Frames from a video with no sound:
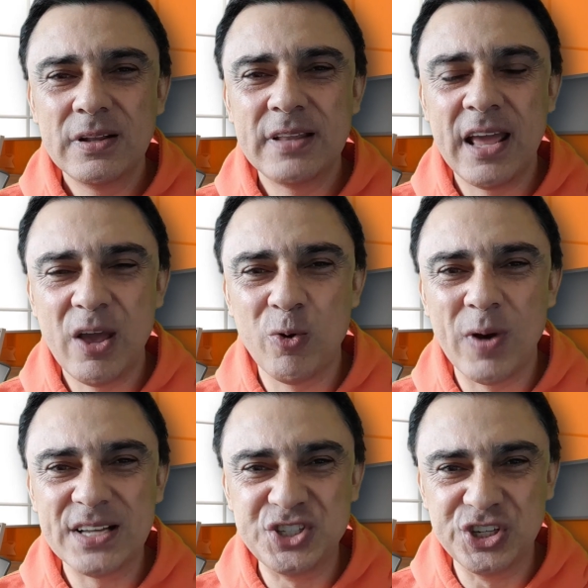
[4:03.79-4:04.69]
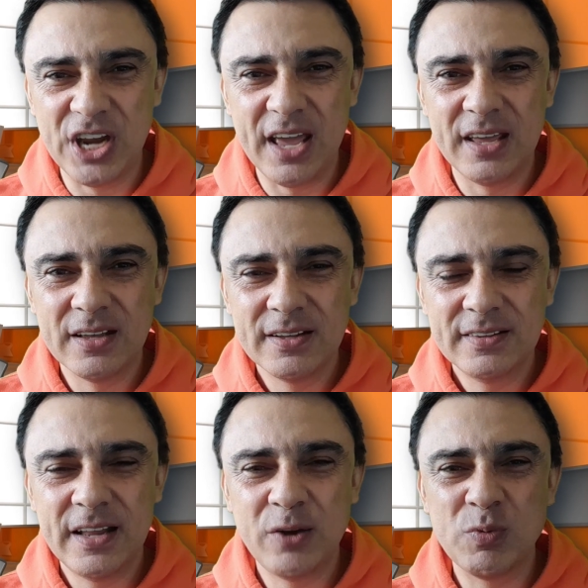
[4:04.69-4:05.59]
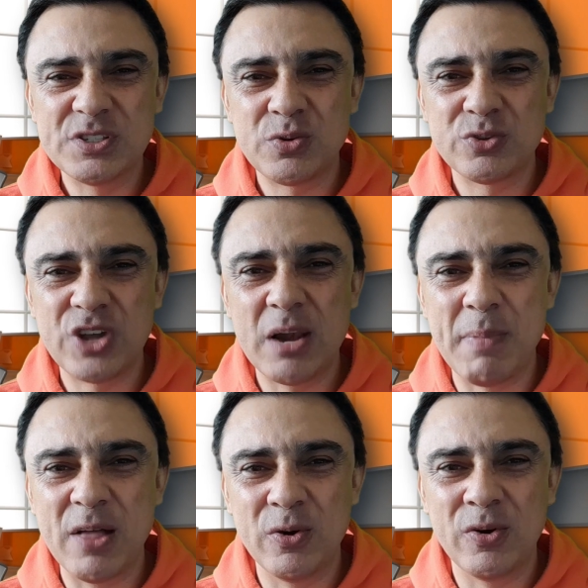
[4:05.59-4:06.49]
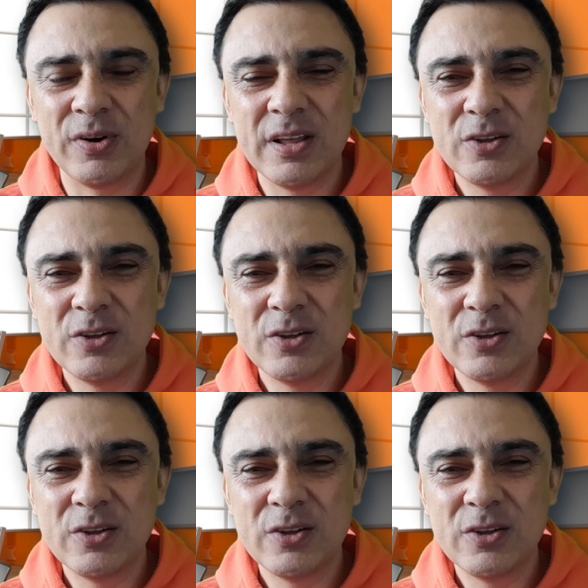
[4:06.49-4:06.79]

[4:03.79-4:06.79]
de Jehová Jireh, de nuestro Salvador,